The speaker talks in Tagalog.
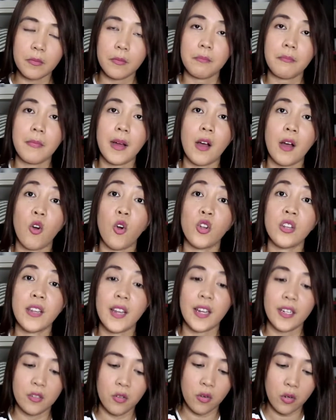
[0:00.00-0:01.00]

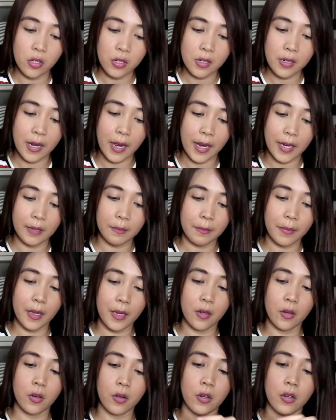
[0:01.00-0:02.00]
ma-online-online,
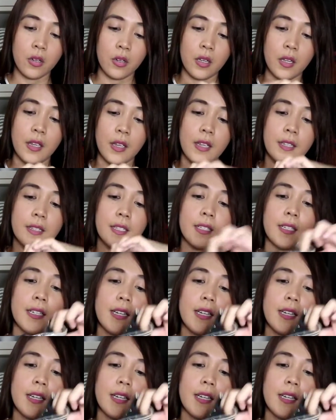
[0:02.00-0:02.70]
pero Tingnan